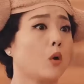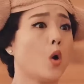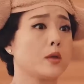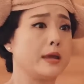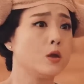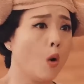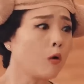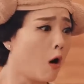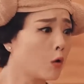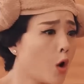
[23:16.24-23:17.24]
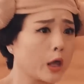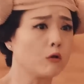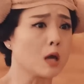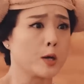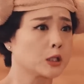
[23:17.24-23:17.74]
Cô dạy dỗ con cô
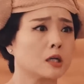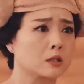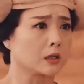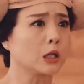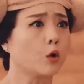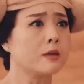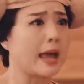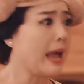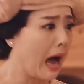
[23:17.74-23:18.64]
kiểu gì mà nó xuất sực với tôi như vậy